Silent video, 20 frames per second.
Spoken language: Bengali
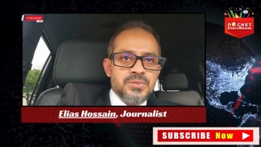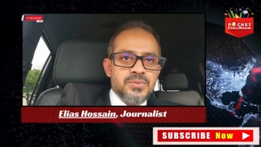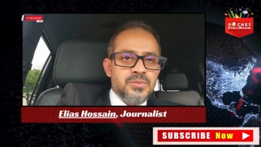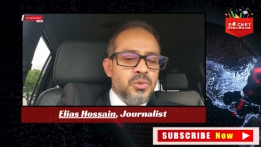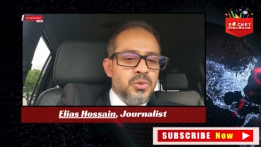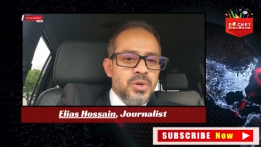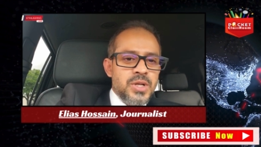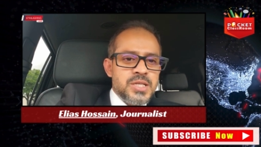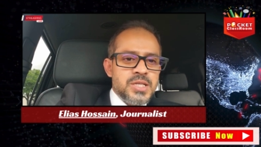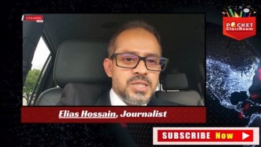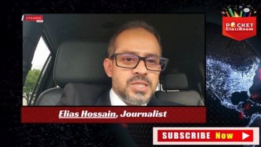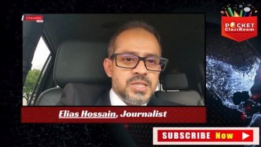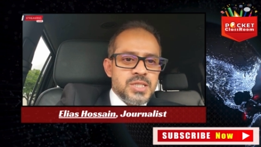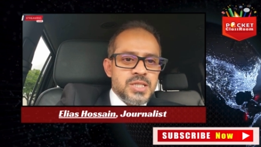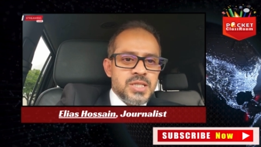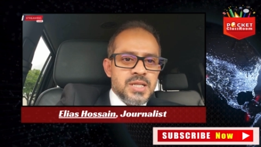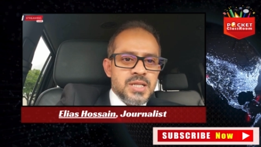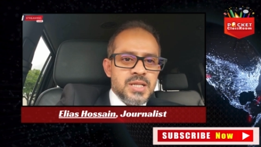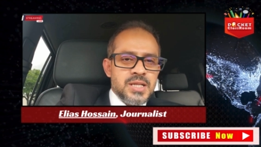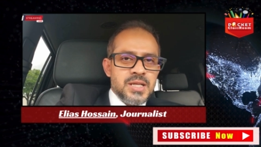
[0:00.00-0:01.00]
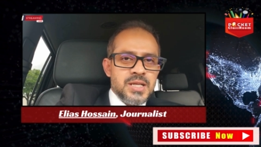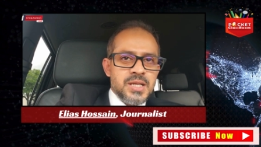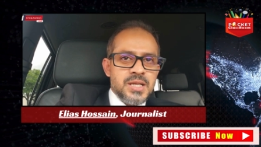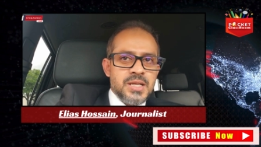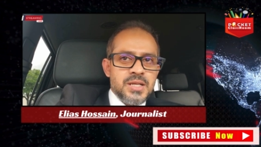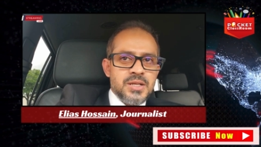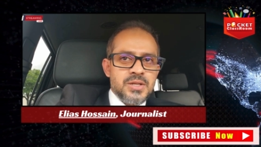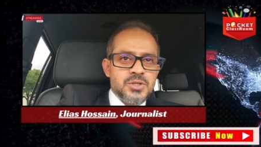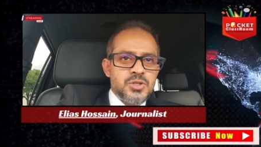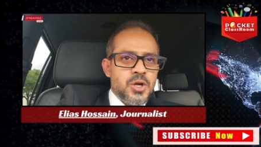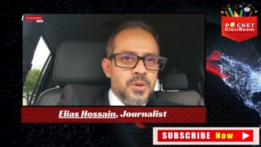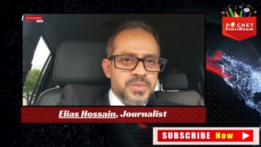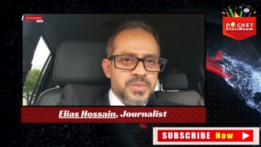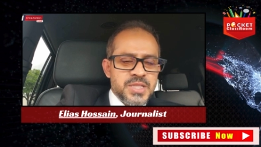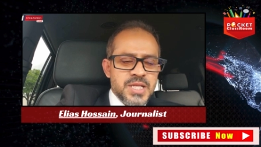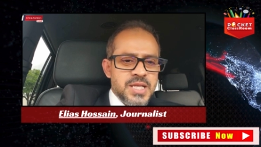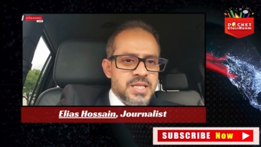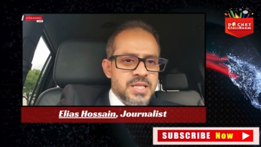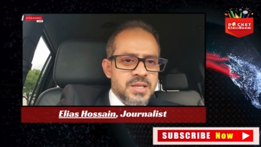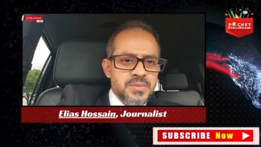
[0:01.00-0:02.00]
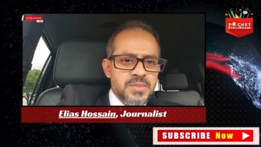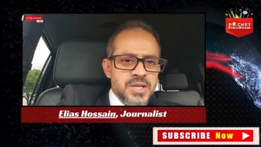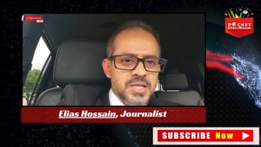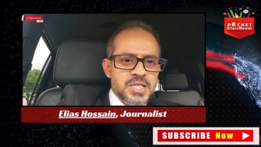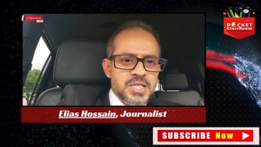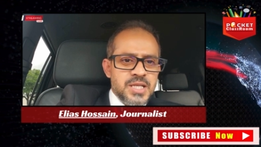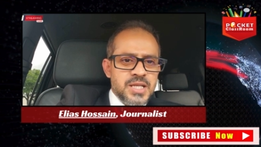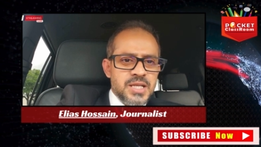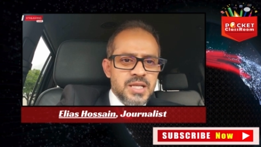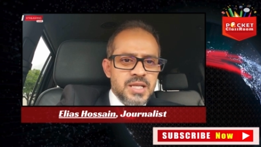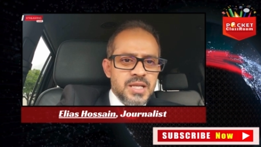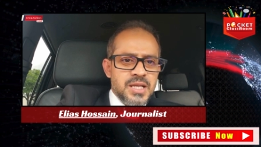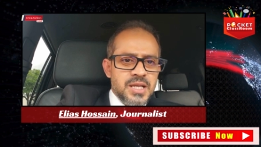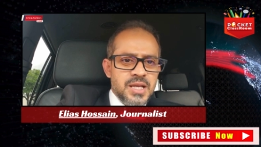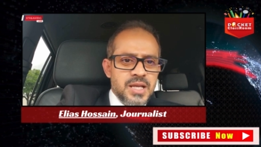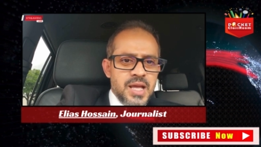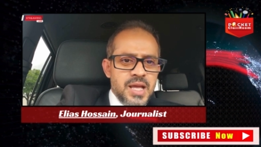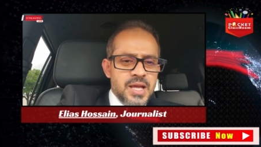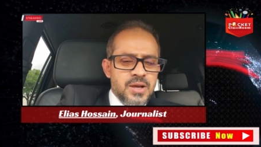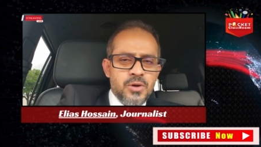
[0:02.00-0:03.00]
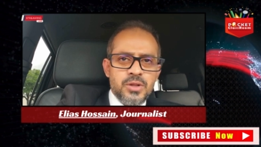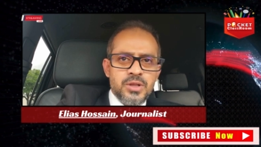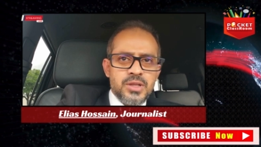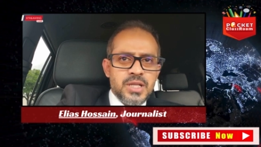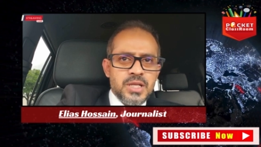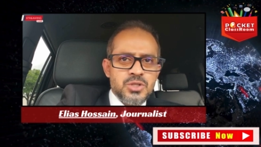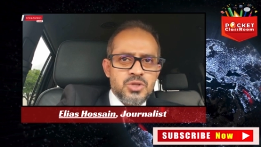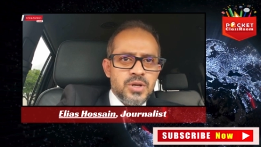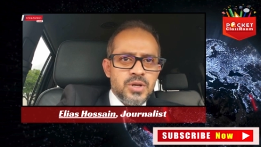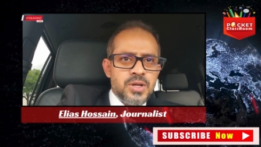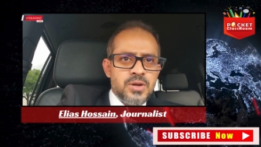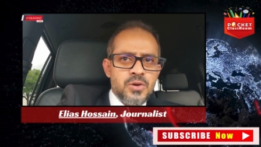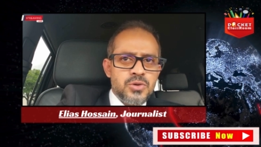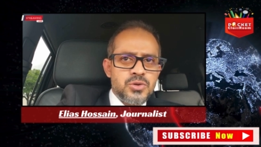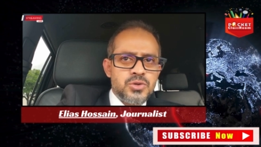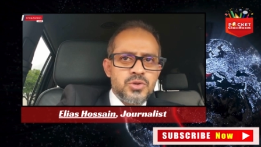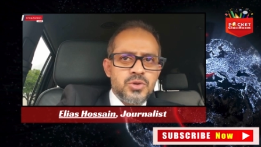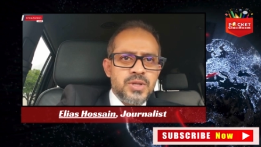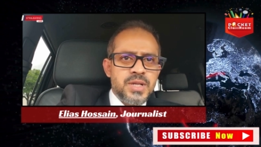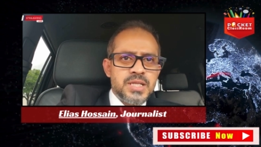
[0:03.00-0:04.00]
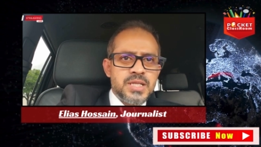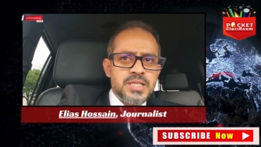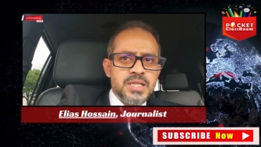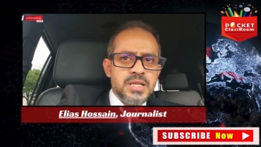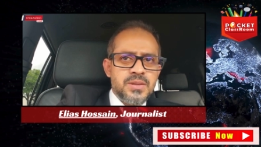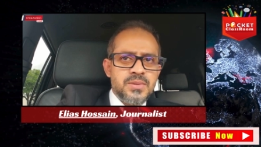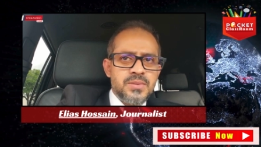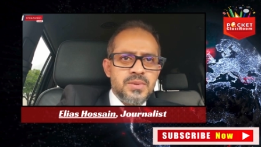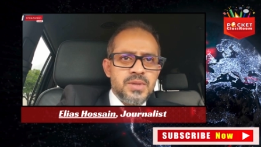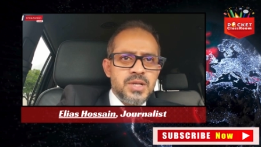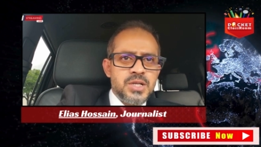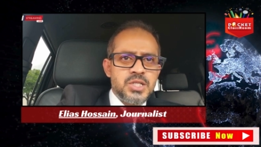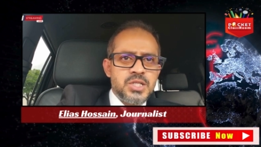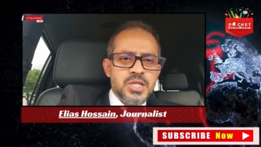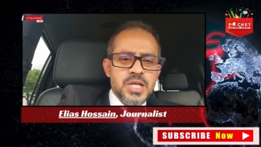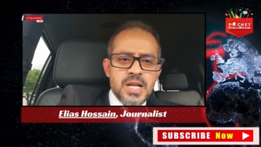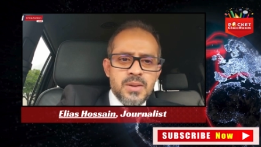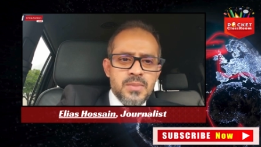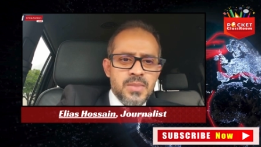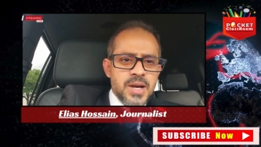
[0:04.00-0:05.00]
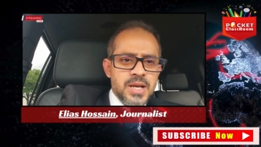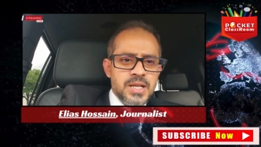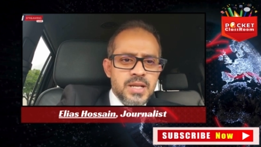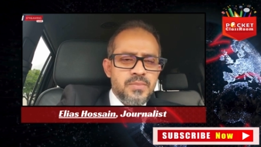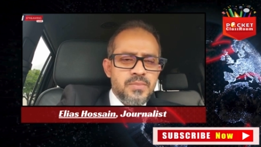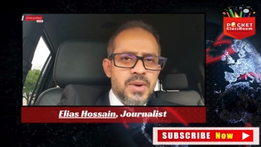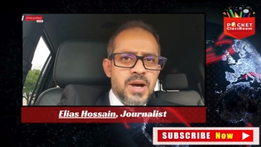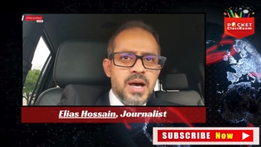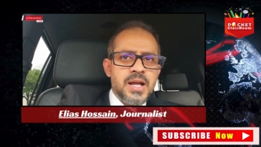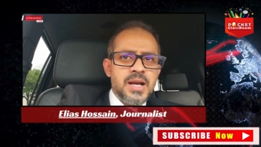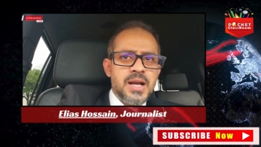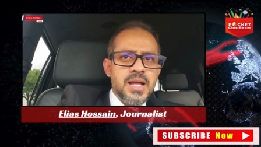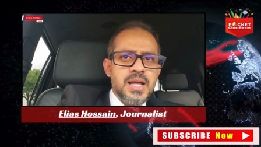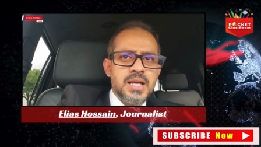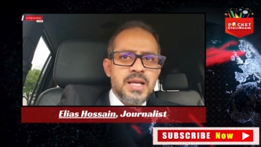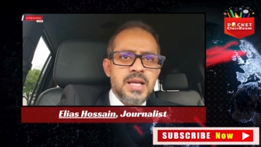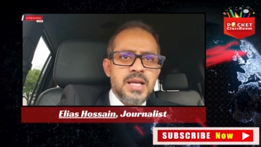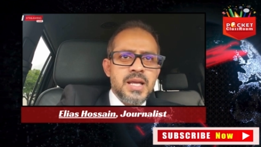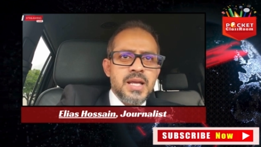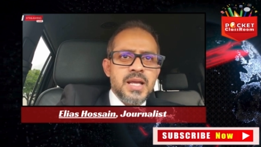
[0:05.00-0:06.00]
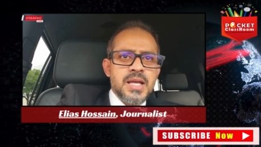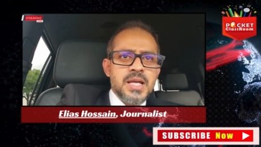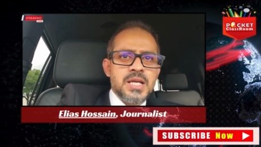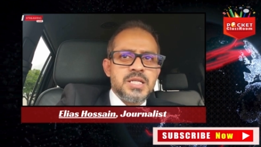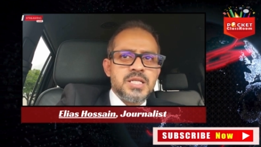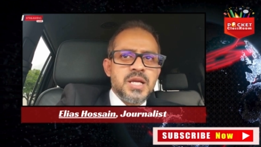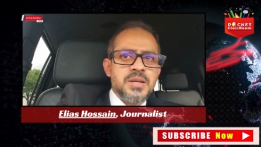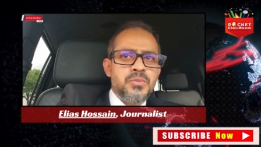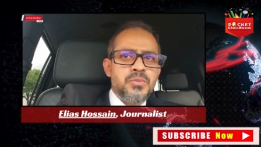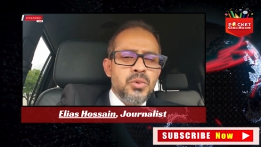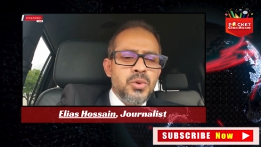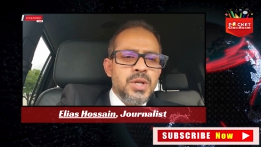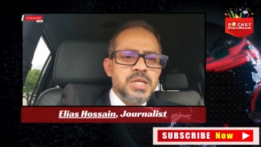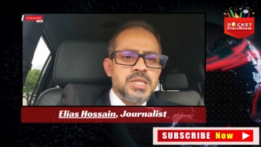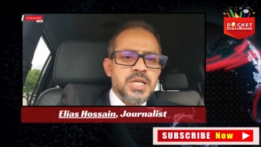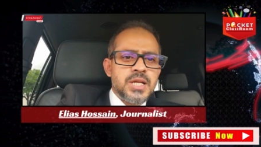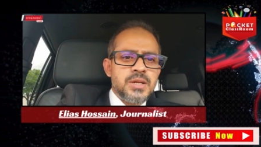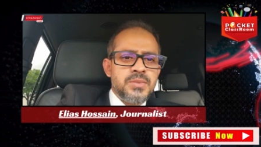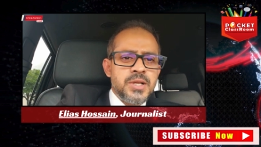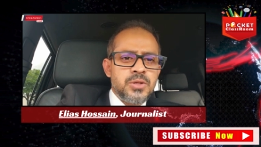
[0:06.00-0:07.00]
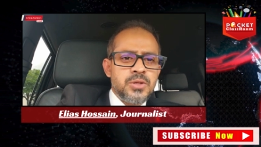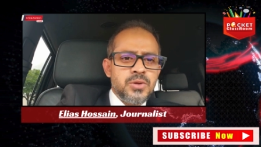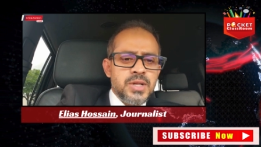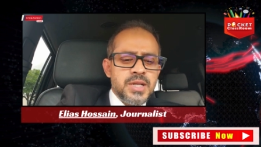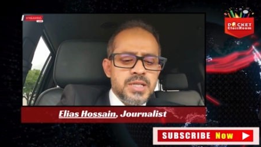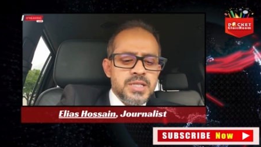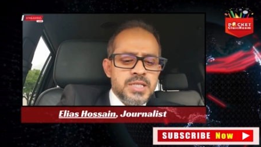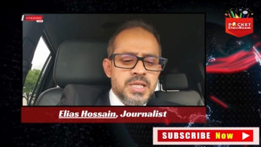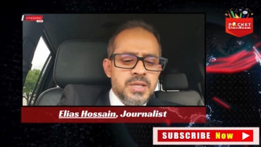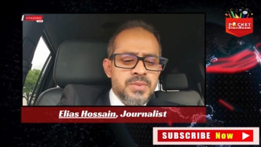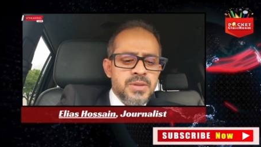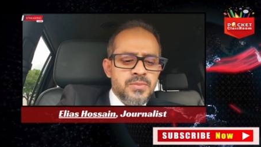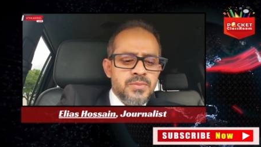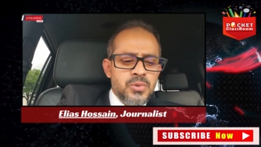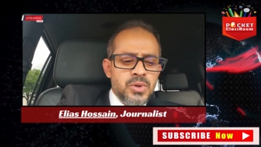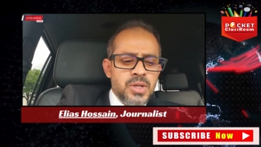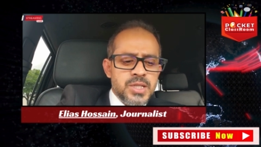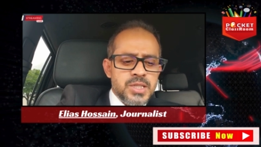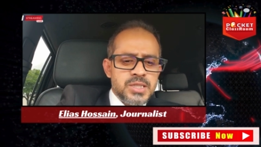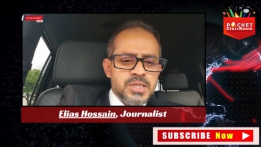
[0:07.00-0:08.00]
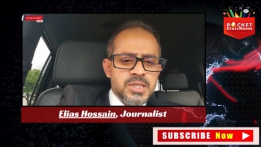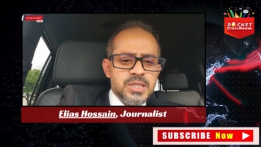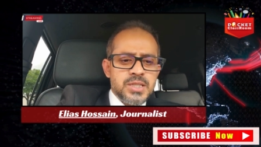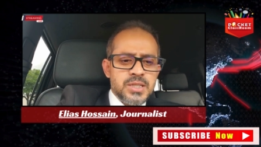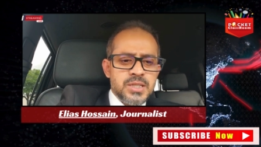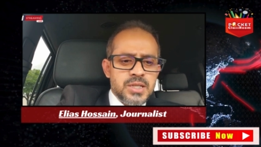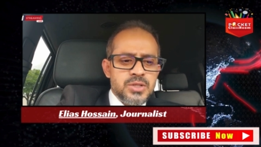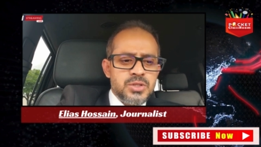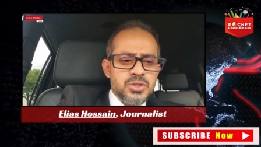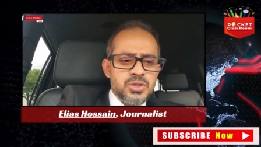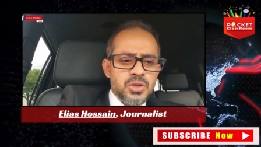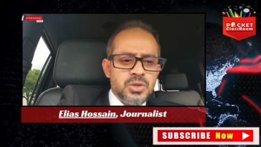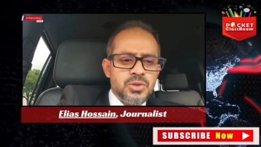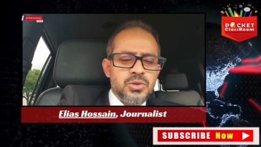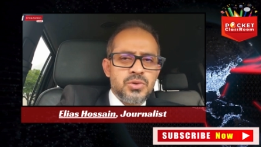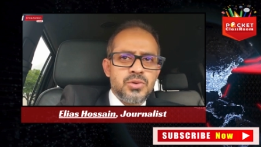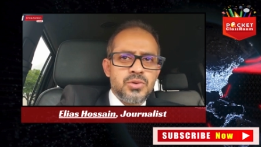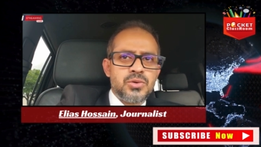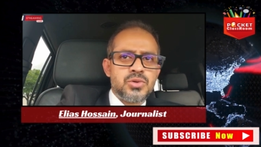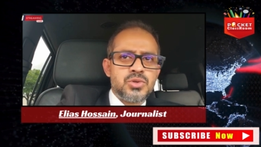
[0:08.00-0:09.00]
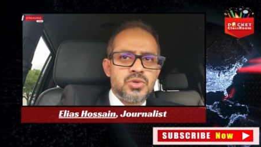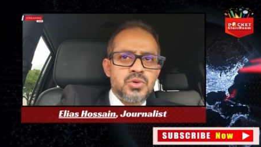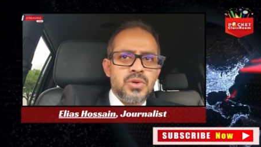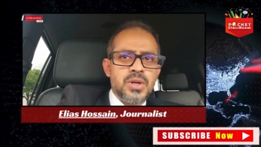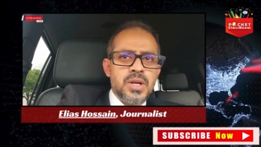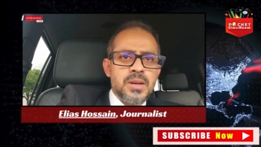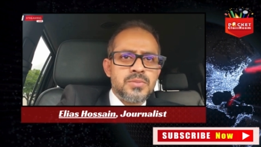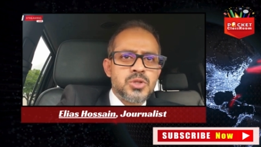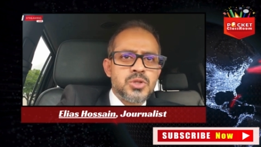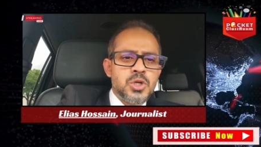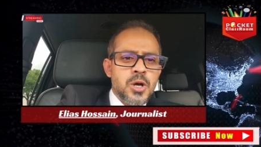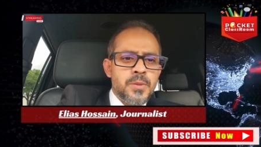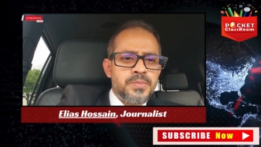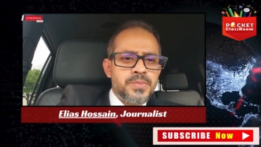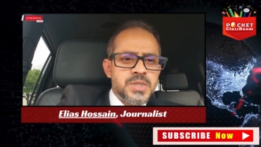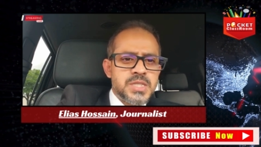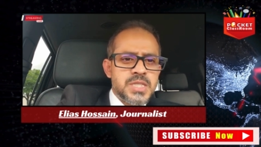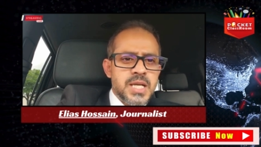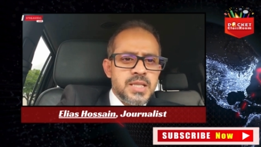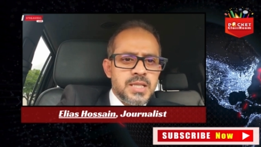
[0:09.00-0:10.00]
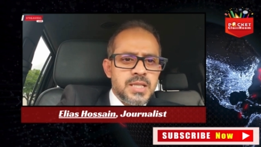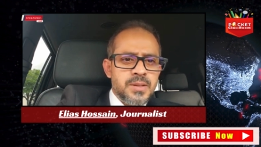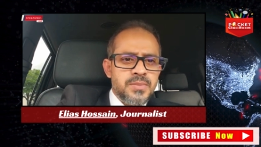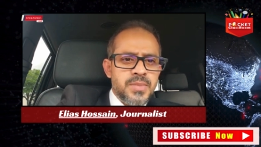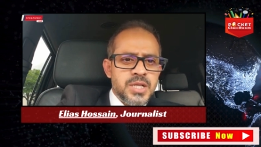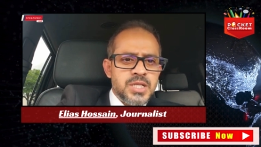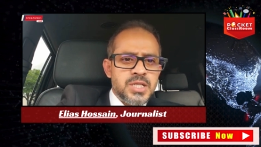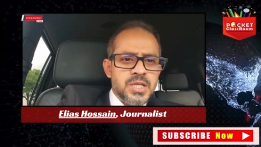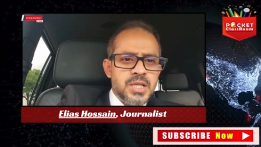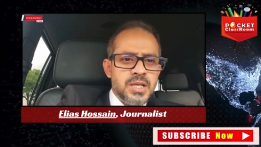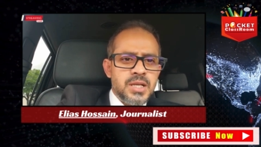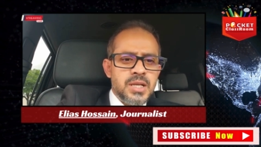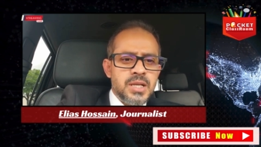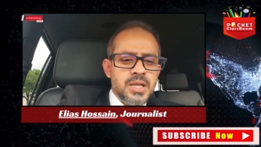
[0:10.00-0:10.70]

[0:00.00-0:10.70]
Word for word: পুলিশ সবচাইতে বেশি এই হত্যাযজ্ঞে অংশ নিয়েছে সেনাবাহিনীর পাহারায় সেই পুলিশের ভেতরে ডিবি পুলিশ যতটুকু শুনলাম সবচাইতে বেশি